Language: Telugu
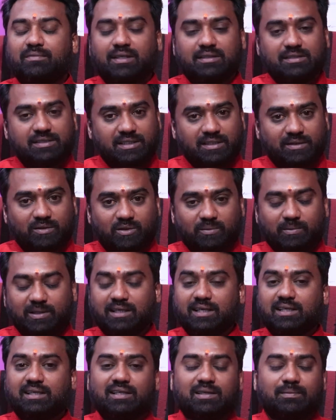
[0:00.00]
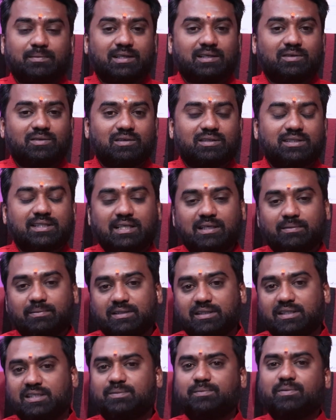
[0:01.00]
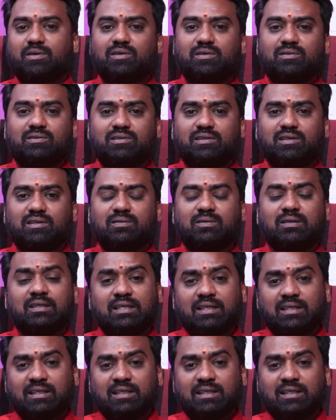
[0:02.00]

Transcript: మంచి హోమ కార్యక్రమాలు కూడా చాలామంది రెస్పాండ్ అవుతున్నారు